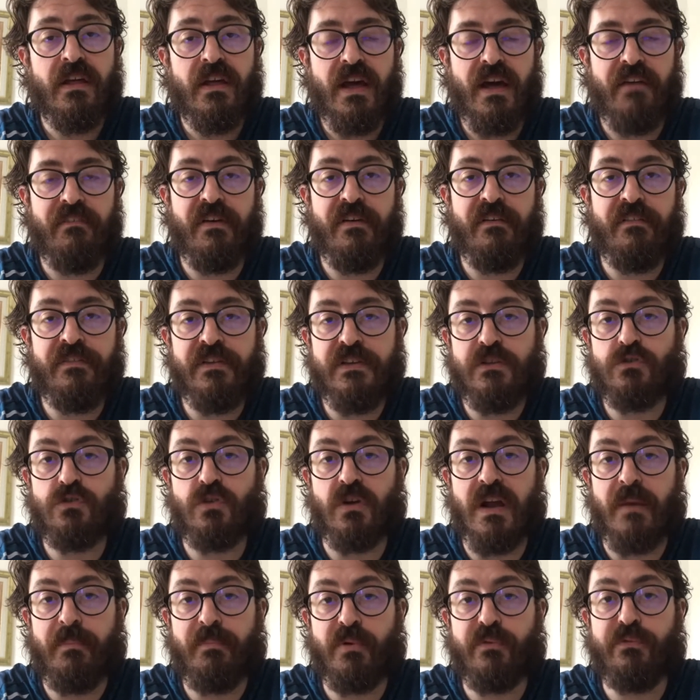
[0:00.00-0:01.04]
aveva
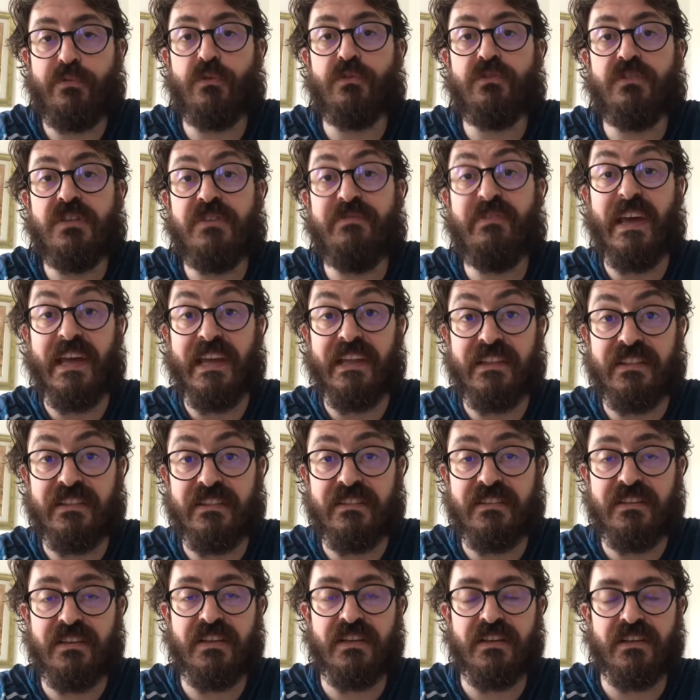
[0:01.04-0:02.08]
visto
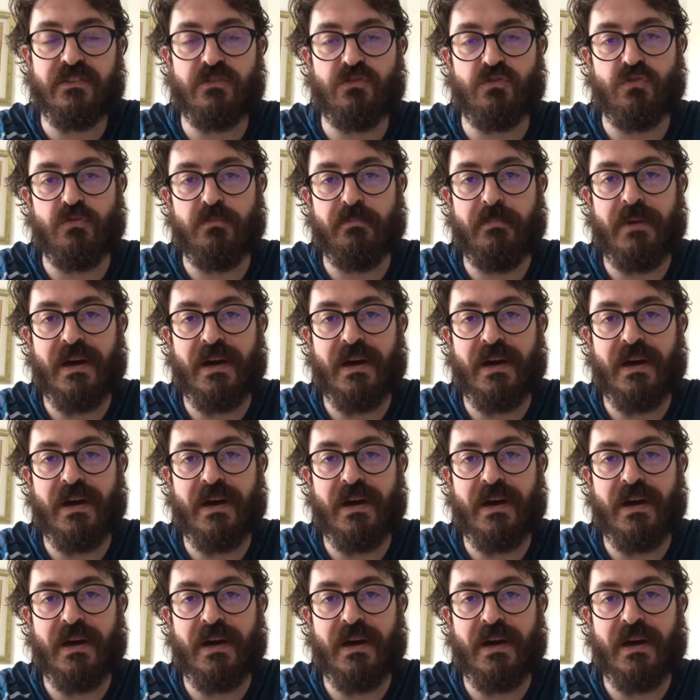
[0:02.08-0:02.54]
l'approfondimenti su